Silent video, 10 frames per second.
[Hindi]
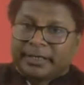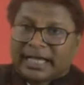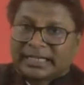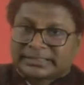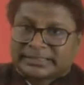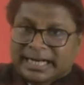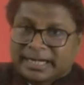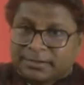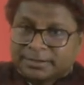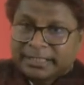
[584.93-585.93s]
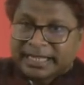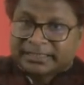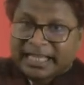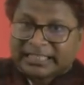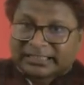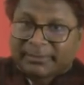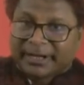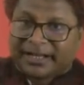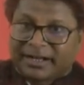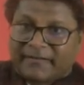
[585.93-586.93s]
यहां सेड देखते ही
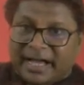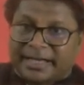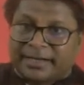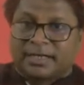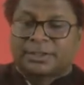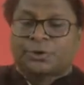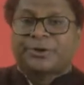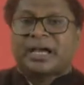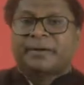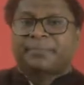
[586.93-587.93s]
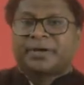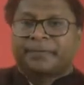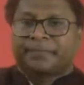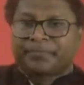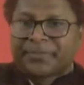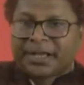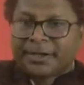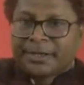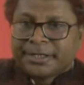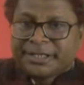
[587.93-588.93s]
समय न गंवाएं गलत हो गया आपका
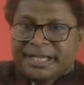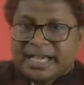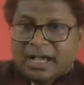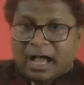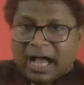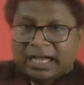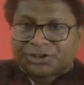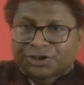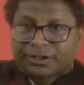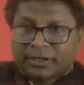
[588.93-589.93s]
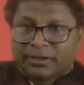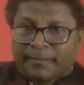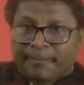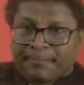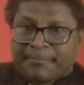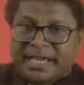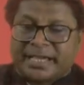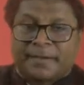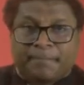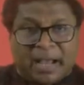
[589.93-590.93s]
He asked me
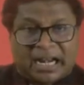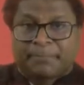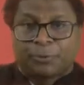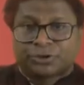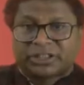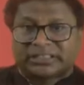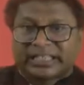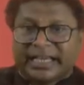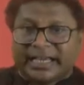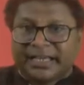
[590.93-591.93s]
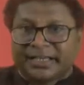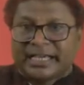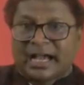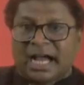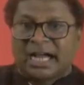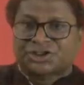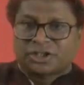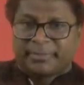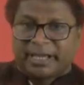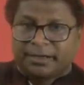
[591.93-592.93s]
पहला पोर्शन सही है He
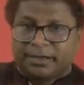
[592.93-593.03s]
asked me